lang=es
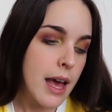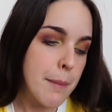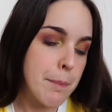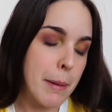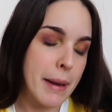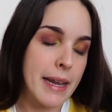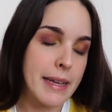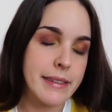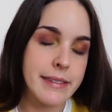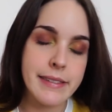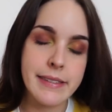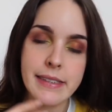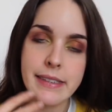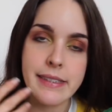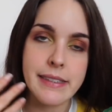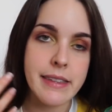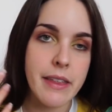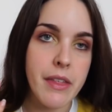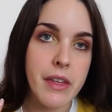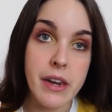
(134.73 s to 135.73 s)
para si
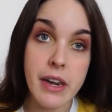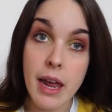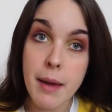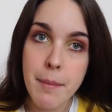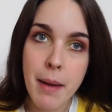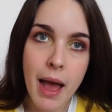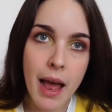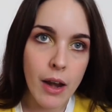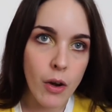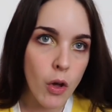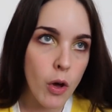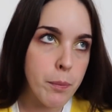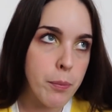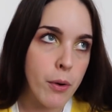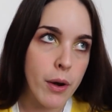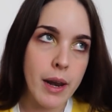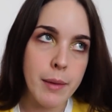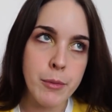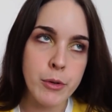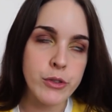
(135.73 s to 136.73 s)
se te derrama algo
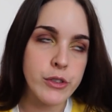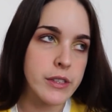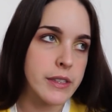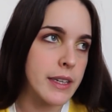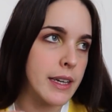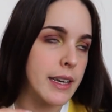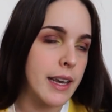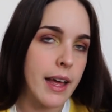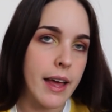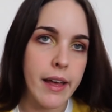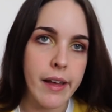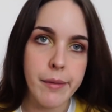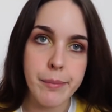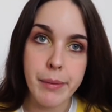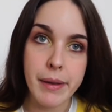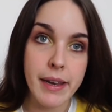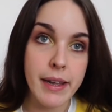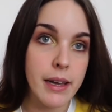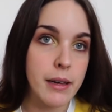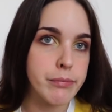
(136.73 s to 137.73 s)
por la mochila,
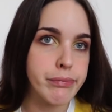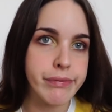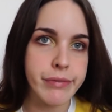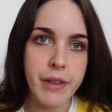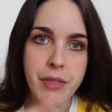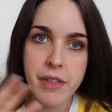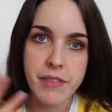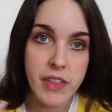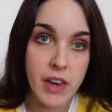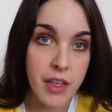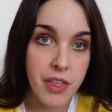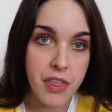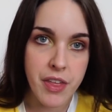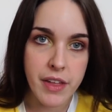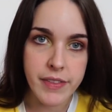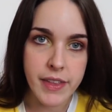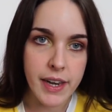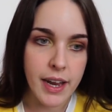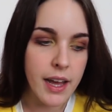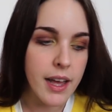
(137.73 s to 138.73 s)
para etcétera,
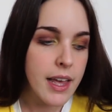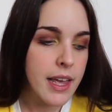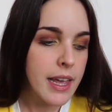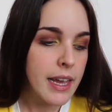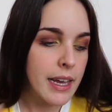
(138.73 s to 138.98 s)
etcétera.